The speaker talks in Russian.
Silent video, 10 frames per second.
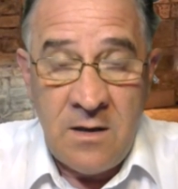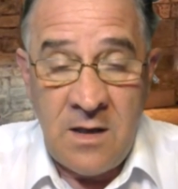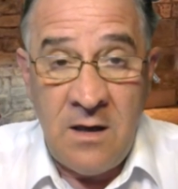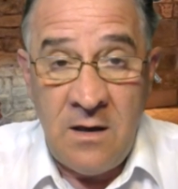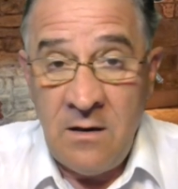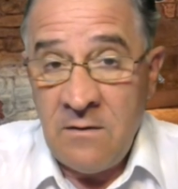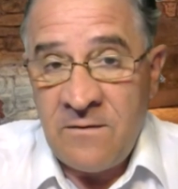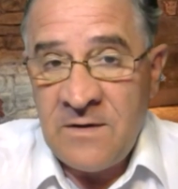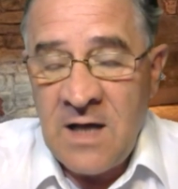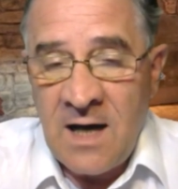И
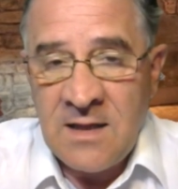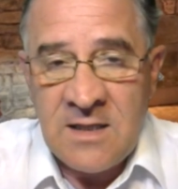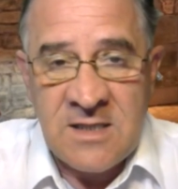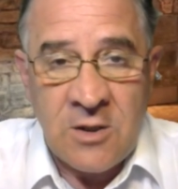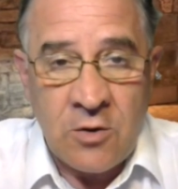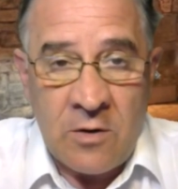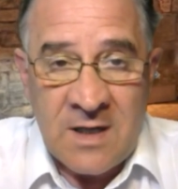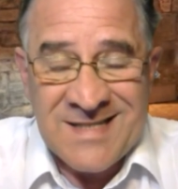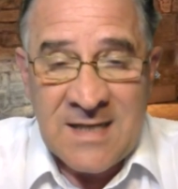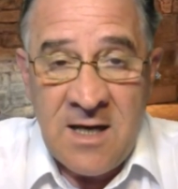в данной
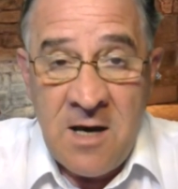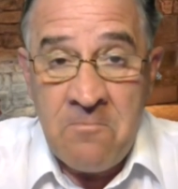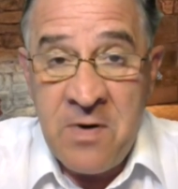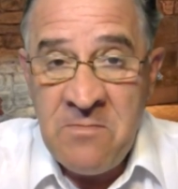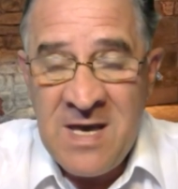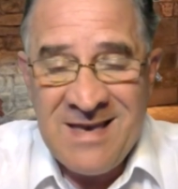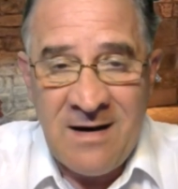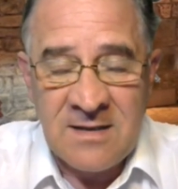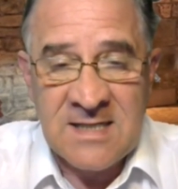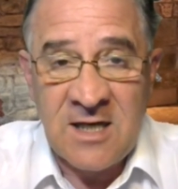ситуации
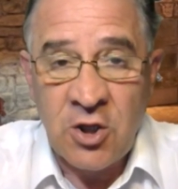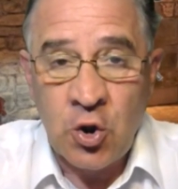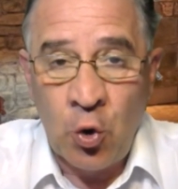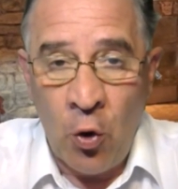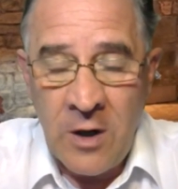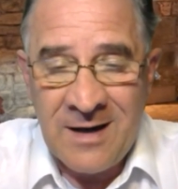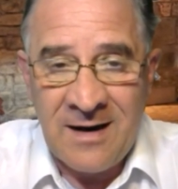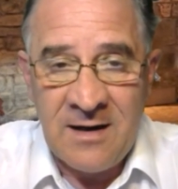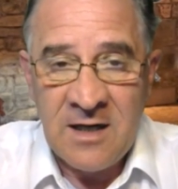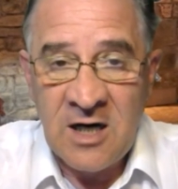поменялся
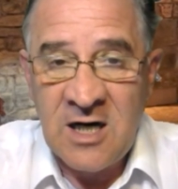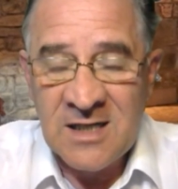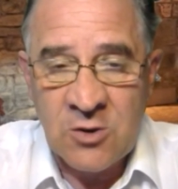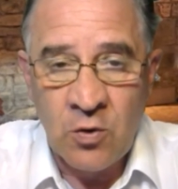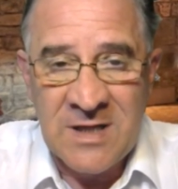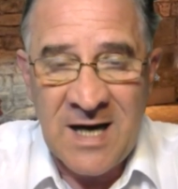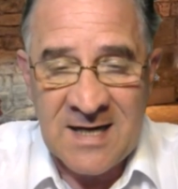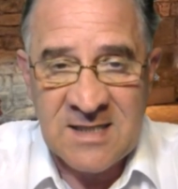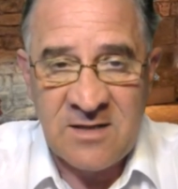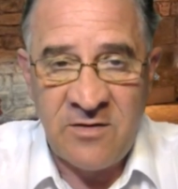только
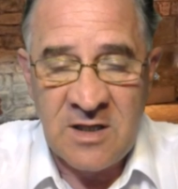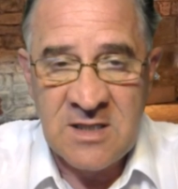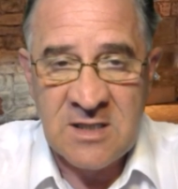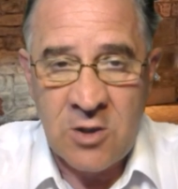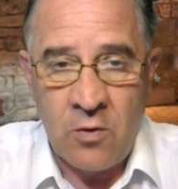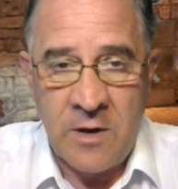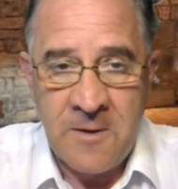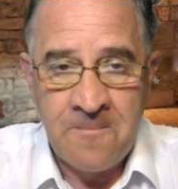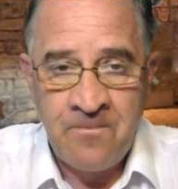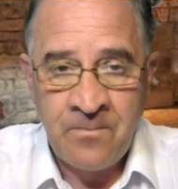государственный строй.
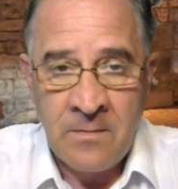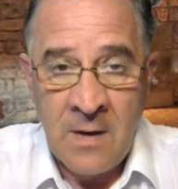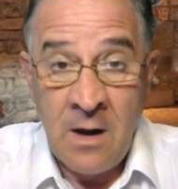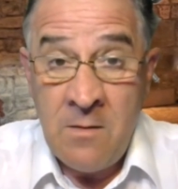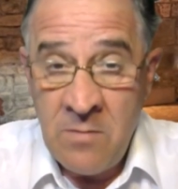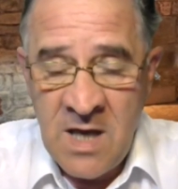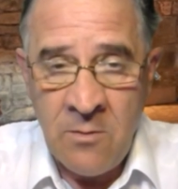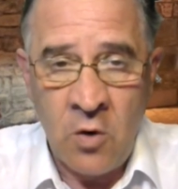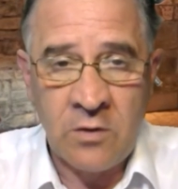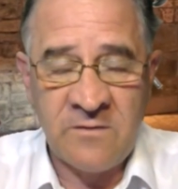Мне
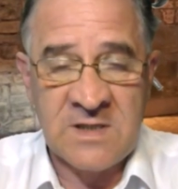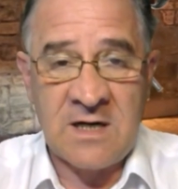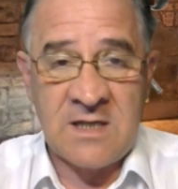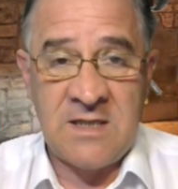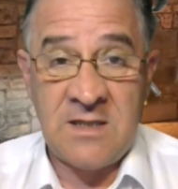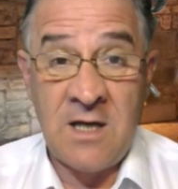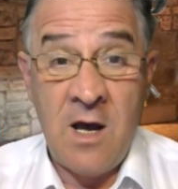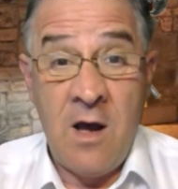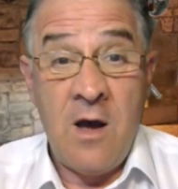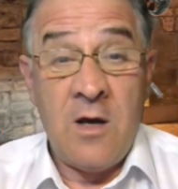могут возразить,
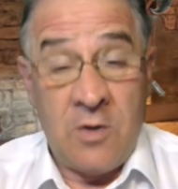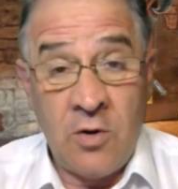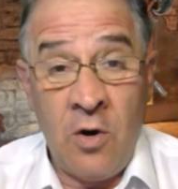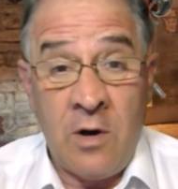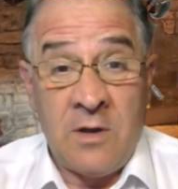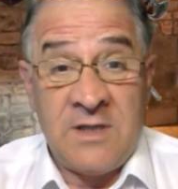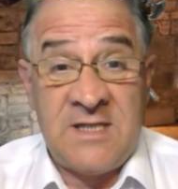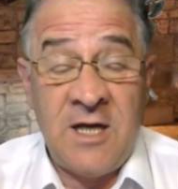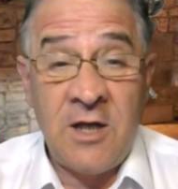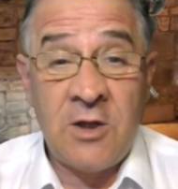но
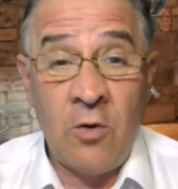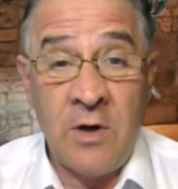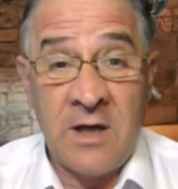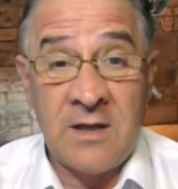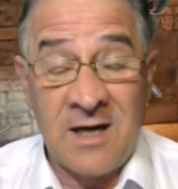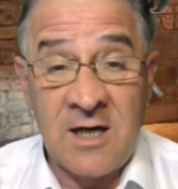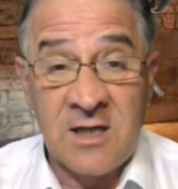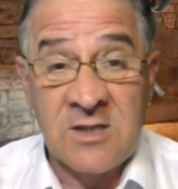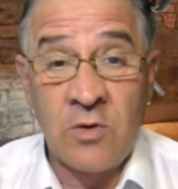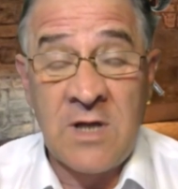территория-то
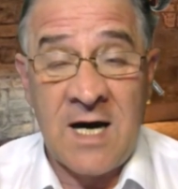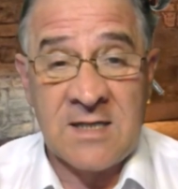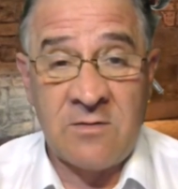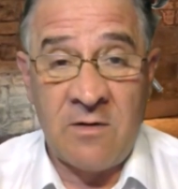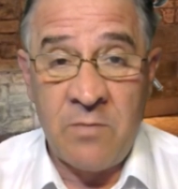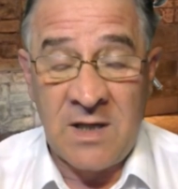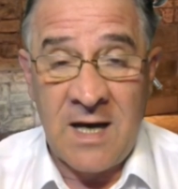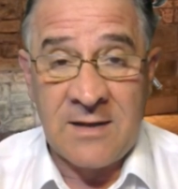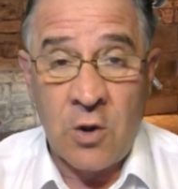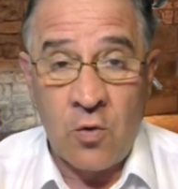государства
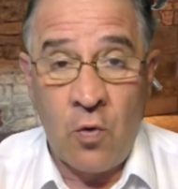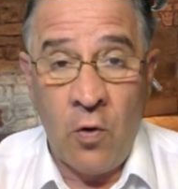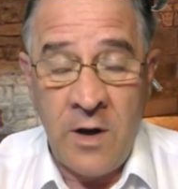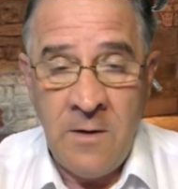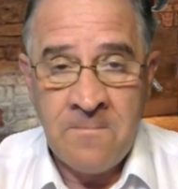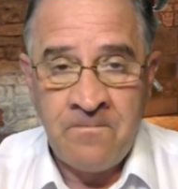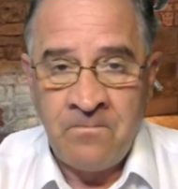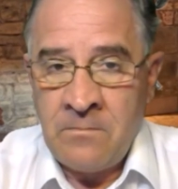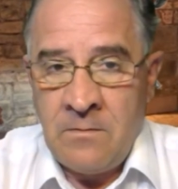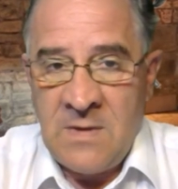была другой?
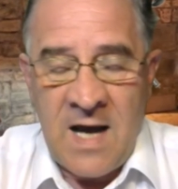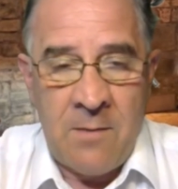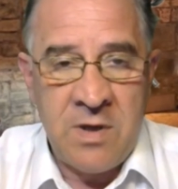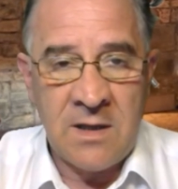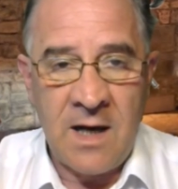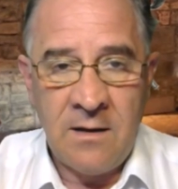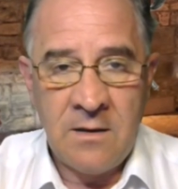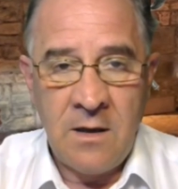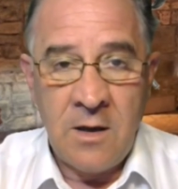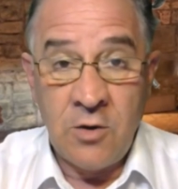Да, была.
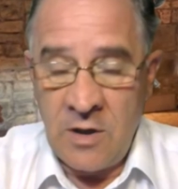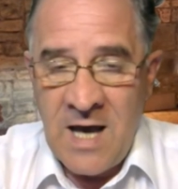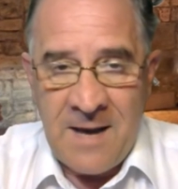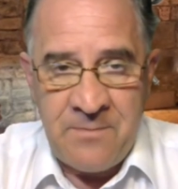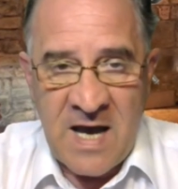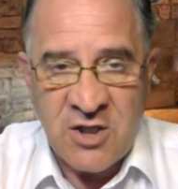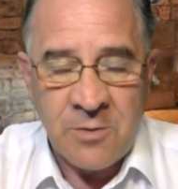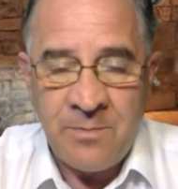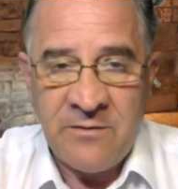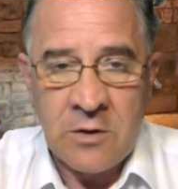Но я опять же
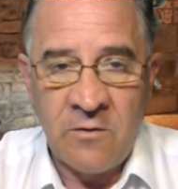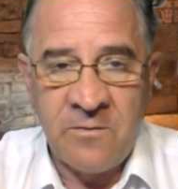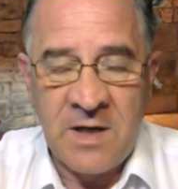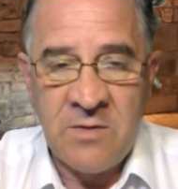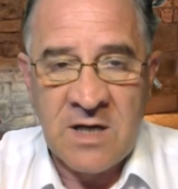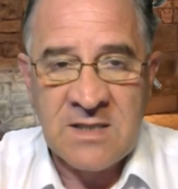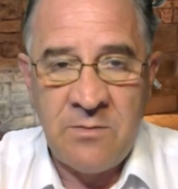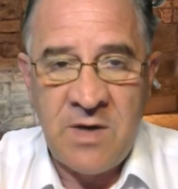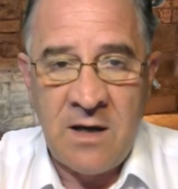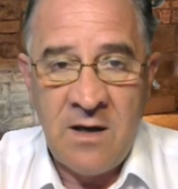приведу в пример
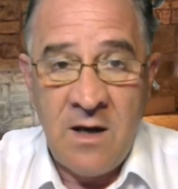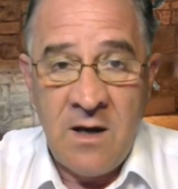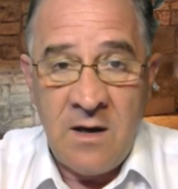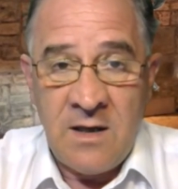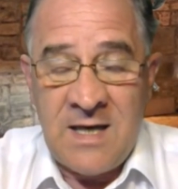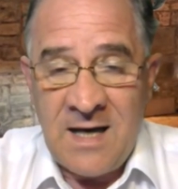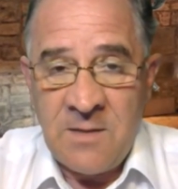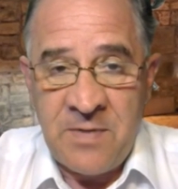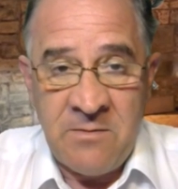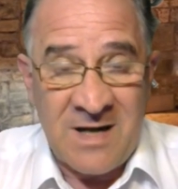себя. Я,
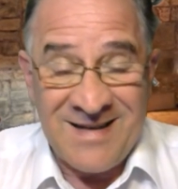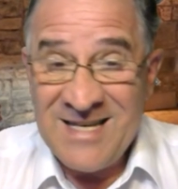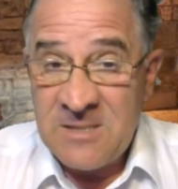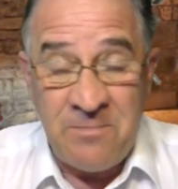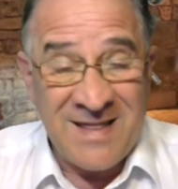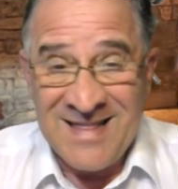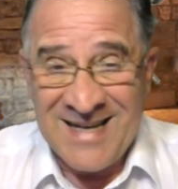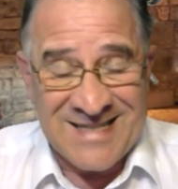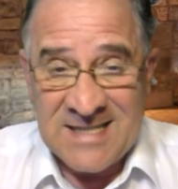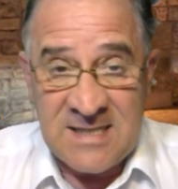например, из
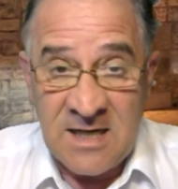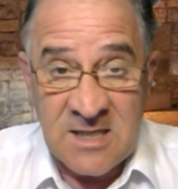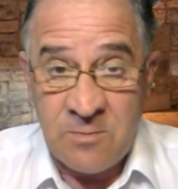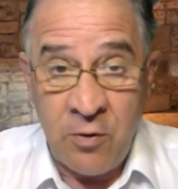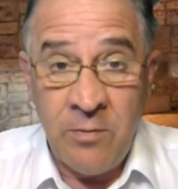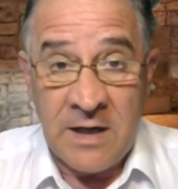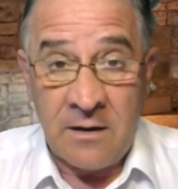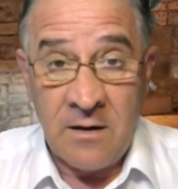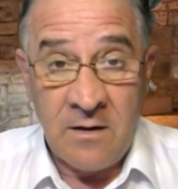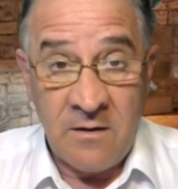15
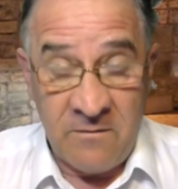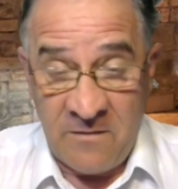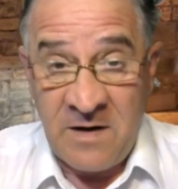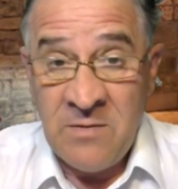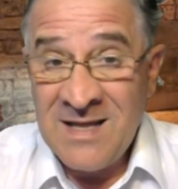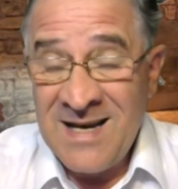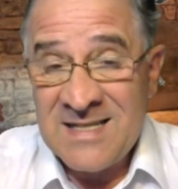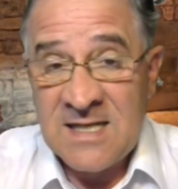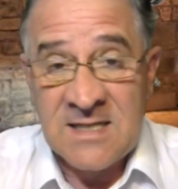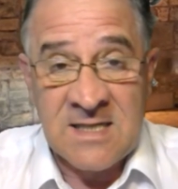республик во времена
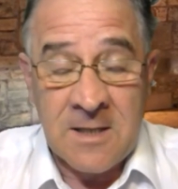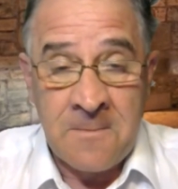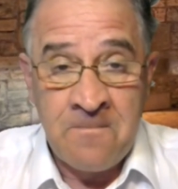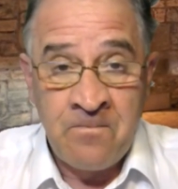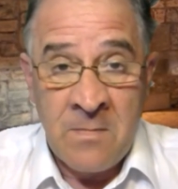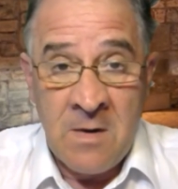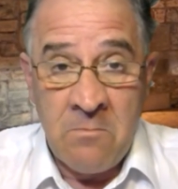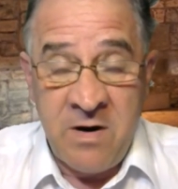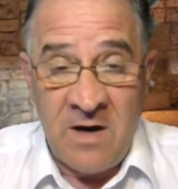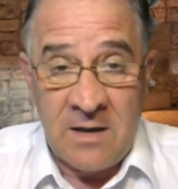СССР
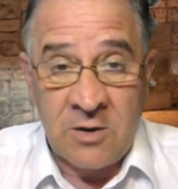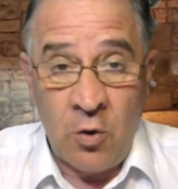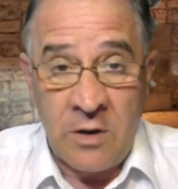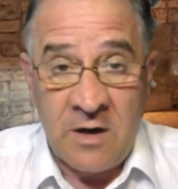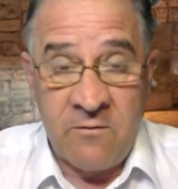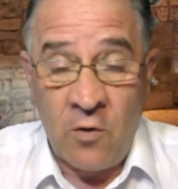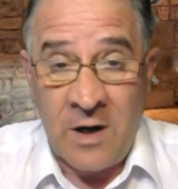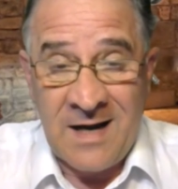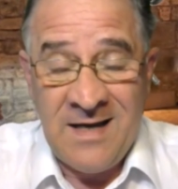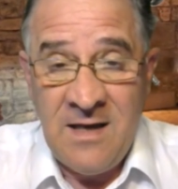бывал только в
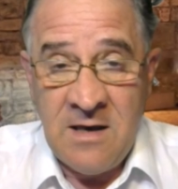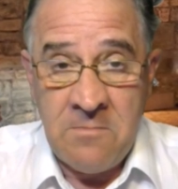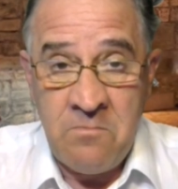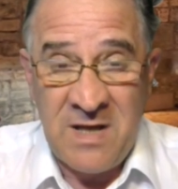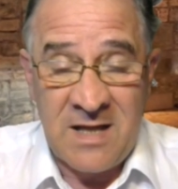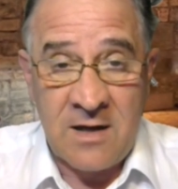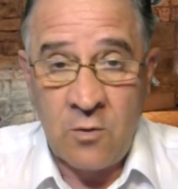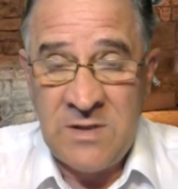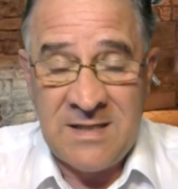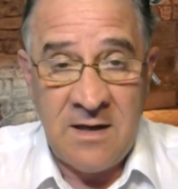Украине,
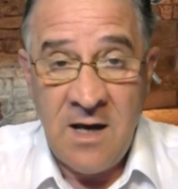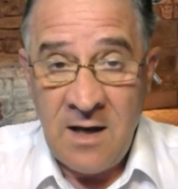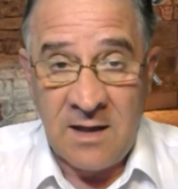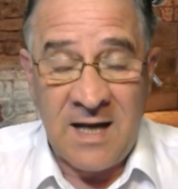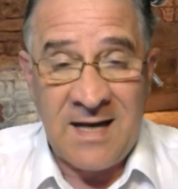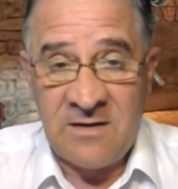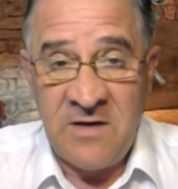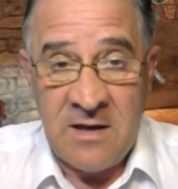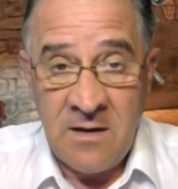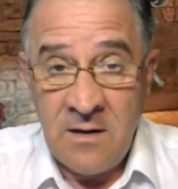Белоруссии,
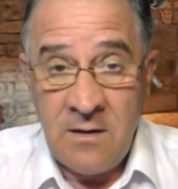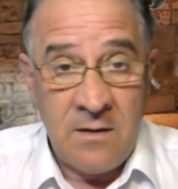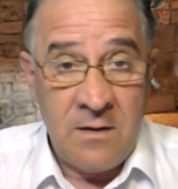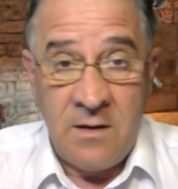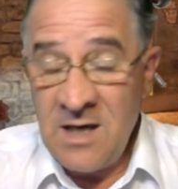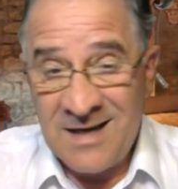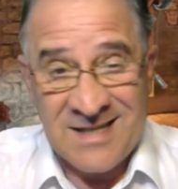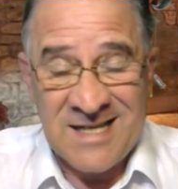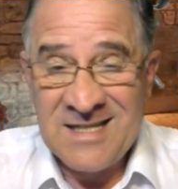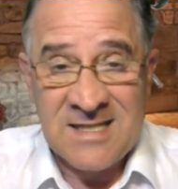Латвии и
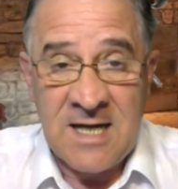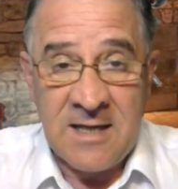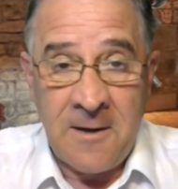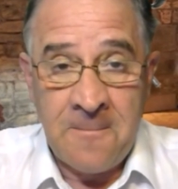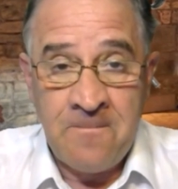Казахстане.